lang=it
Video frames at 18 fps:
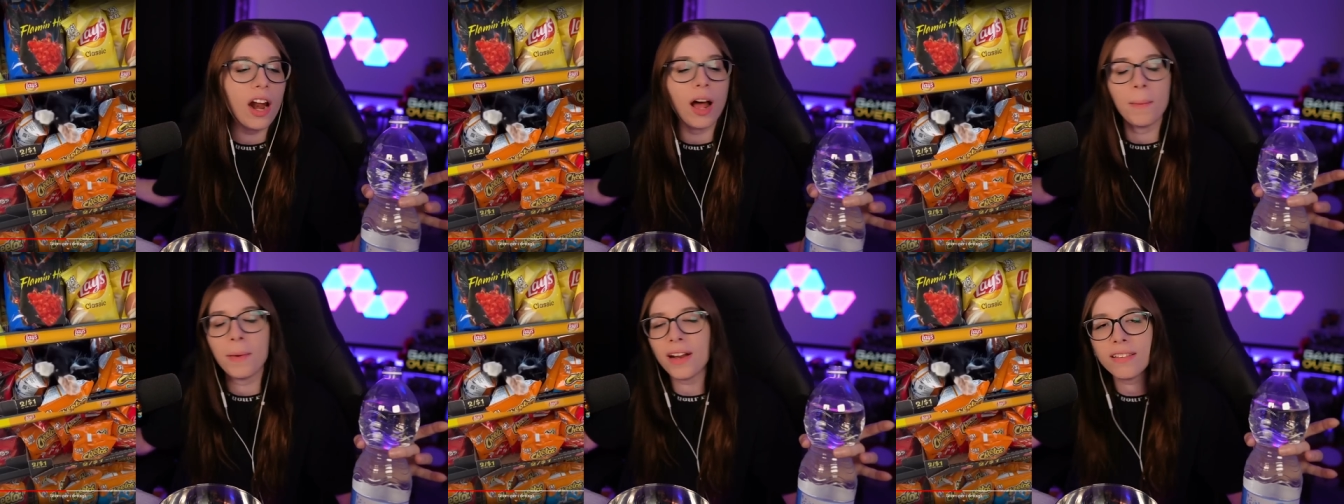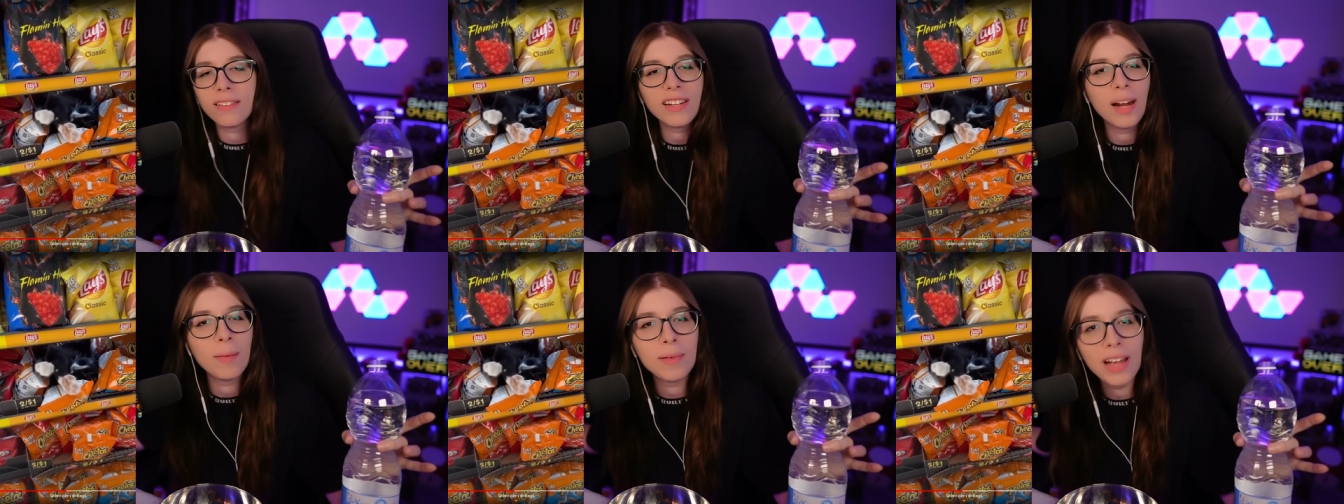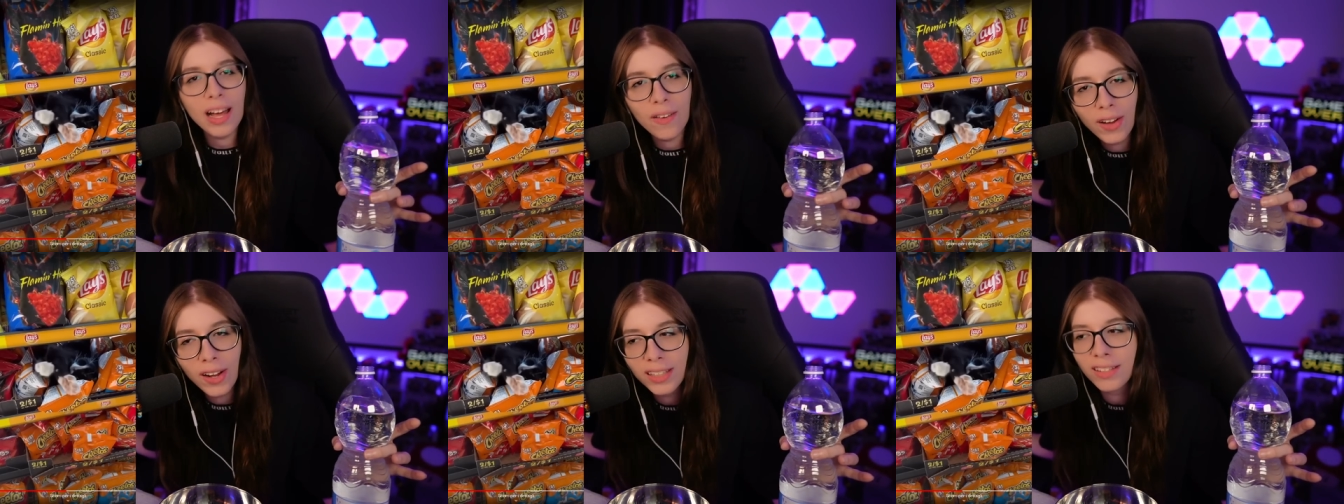Allora, per essere la
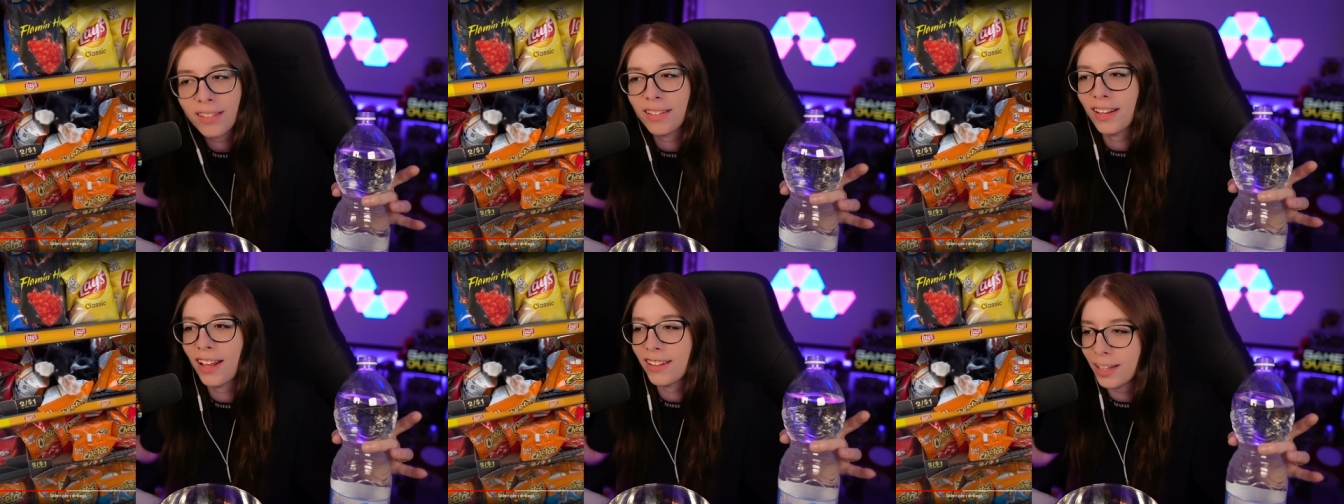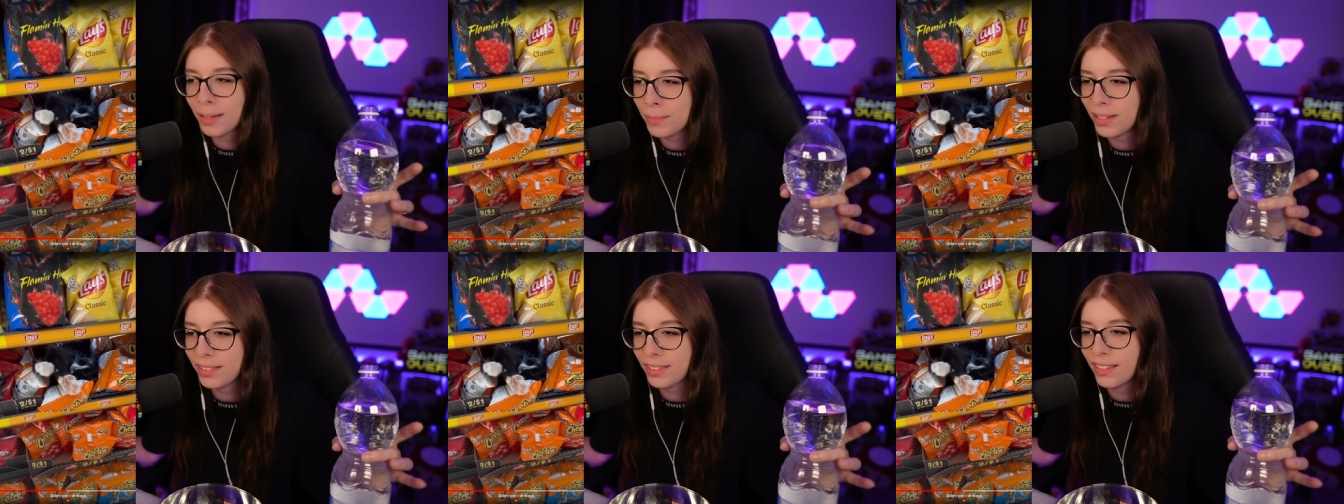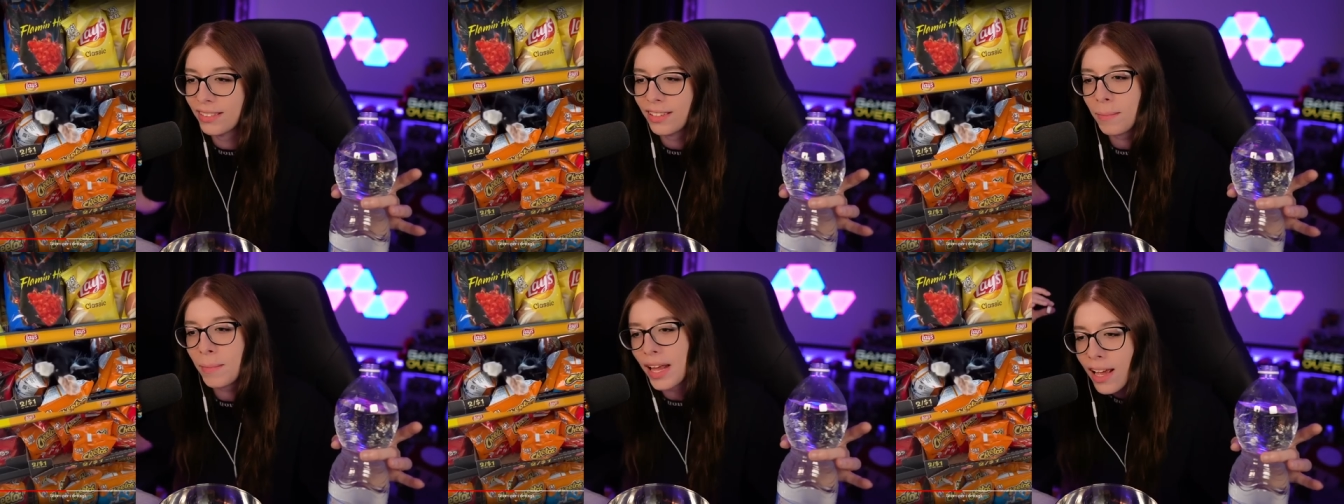prima volta sta andando
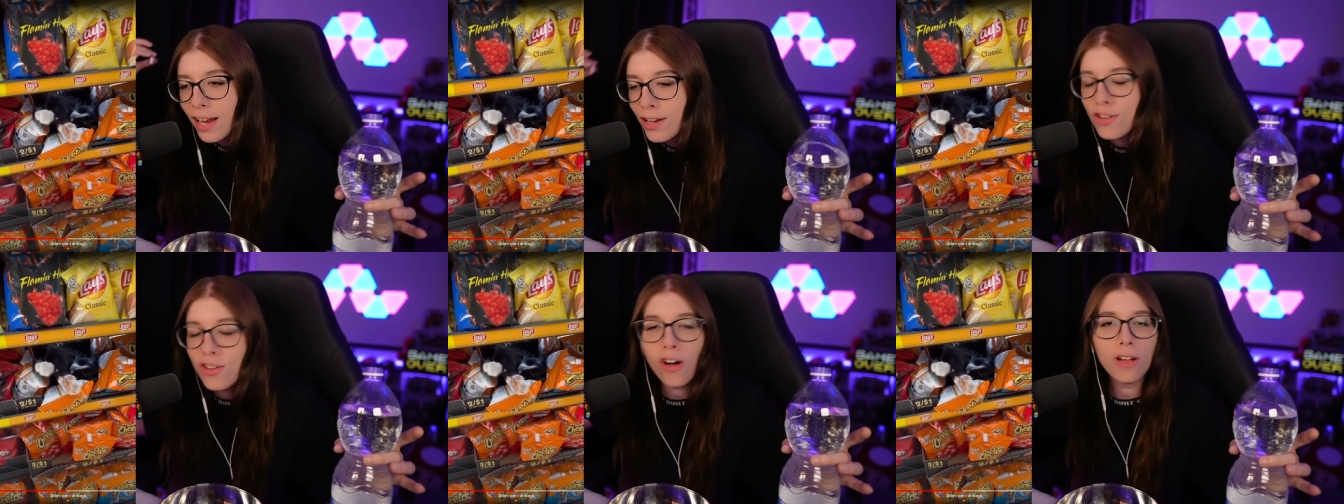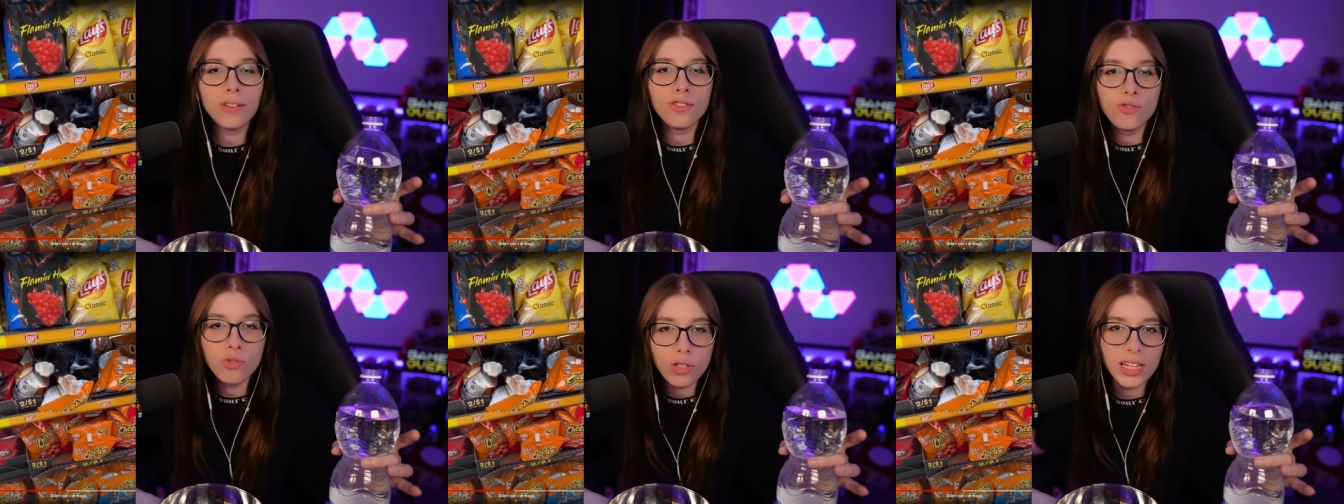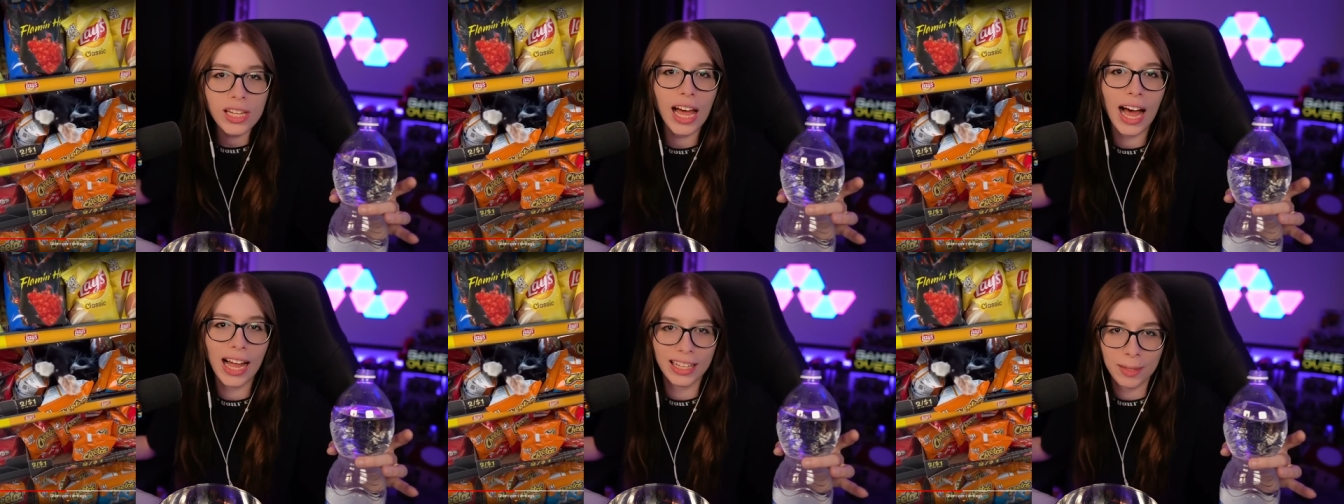abbastanza bene. Non
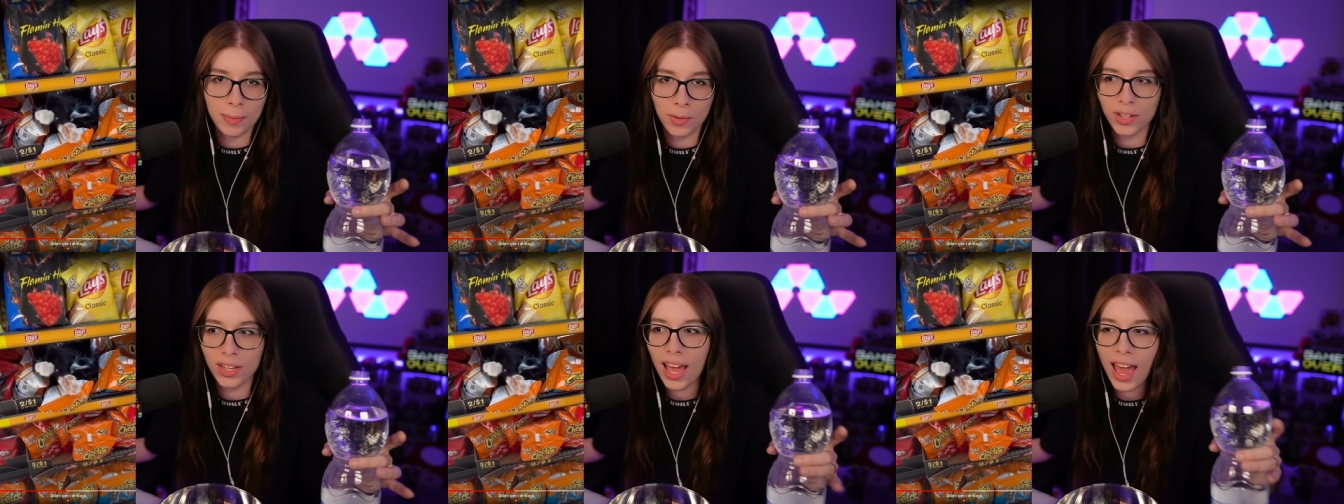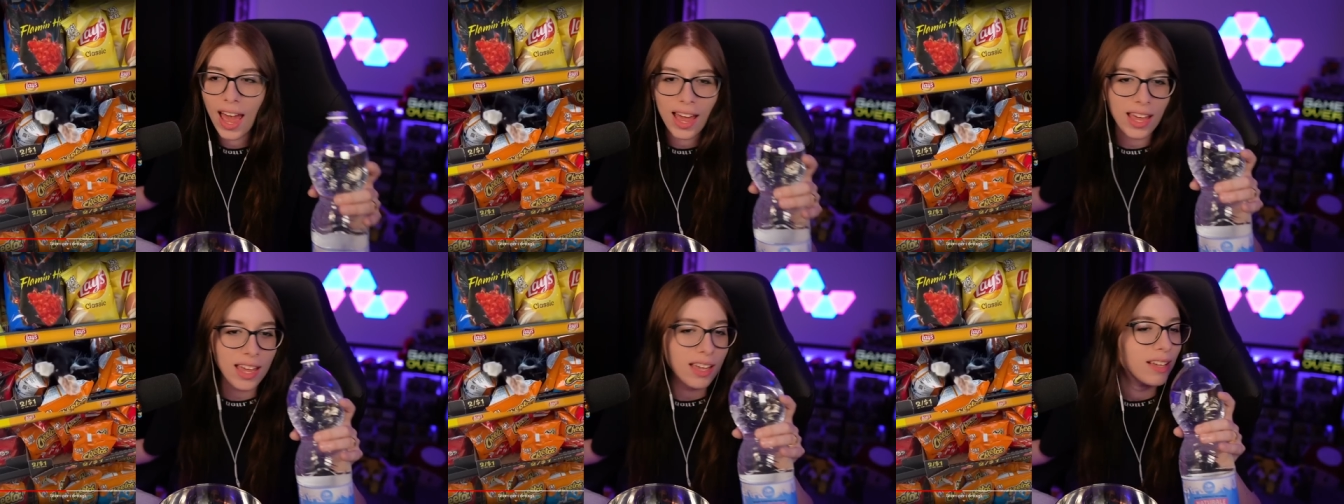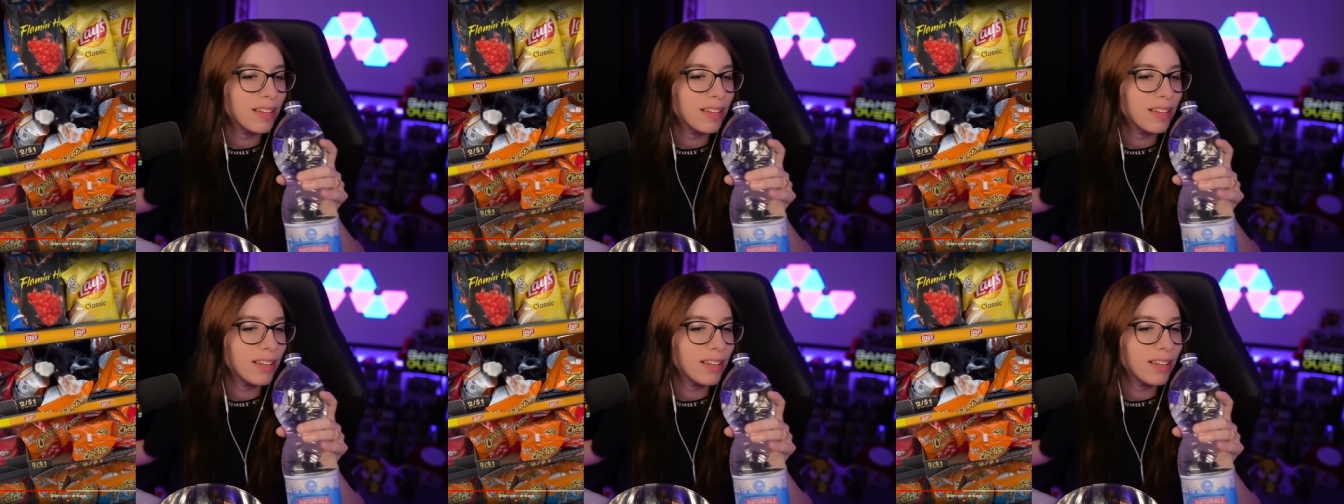giudicatemi, ok?